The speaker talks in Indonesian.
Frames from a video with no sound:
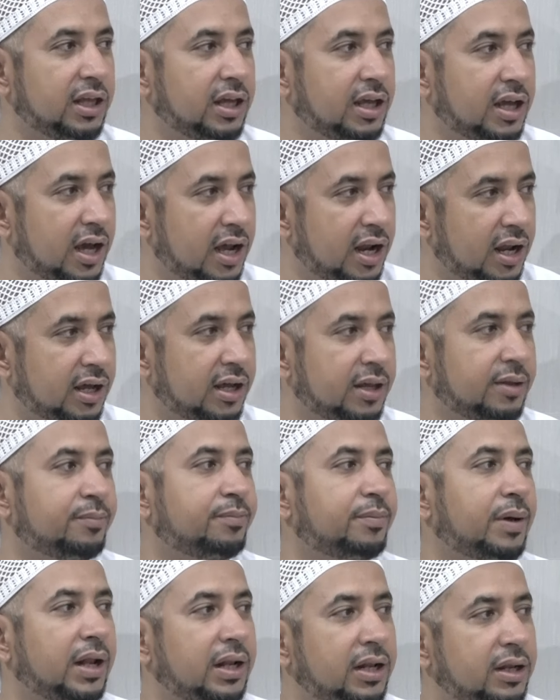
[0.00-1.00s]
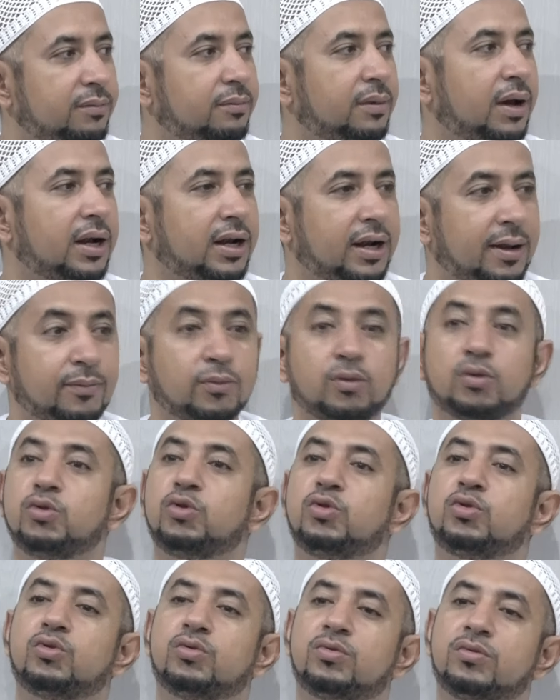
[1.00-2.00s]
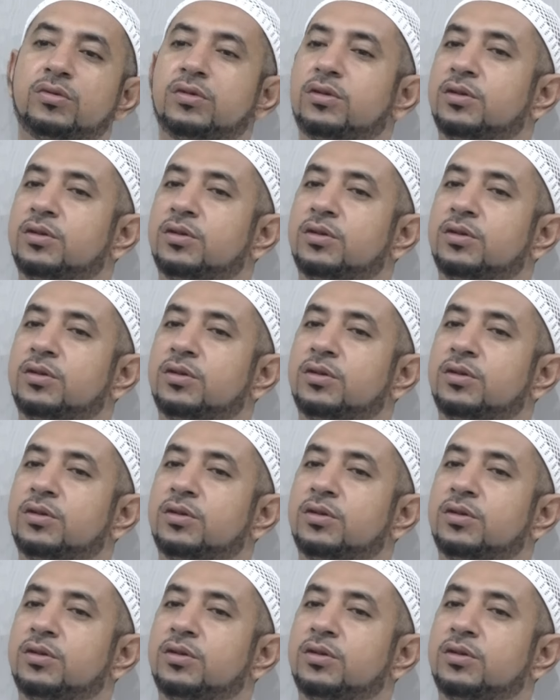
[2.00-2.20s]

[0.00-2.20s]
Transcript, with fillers: tiga, langit empat, lima, enam, tujuh.